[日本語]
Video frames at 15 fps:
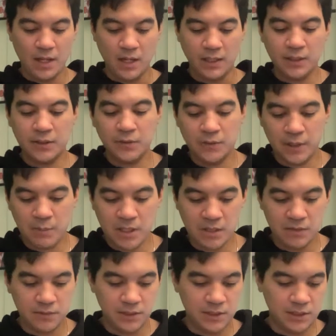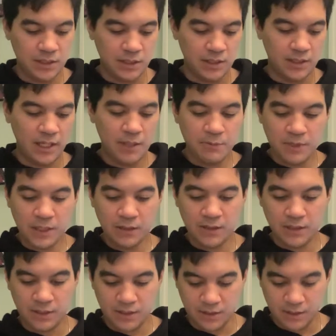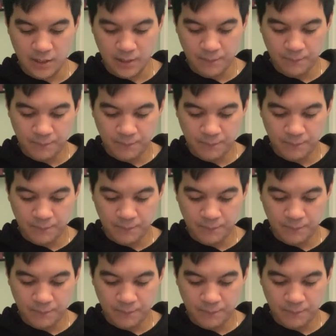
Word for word: ありがとう、ナメックのじっちゃん。だいぶ楽になったって。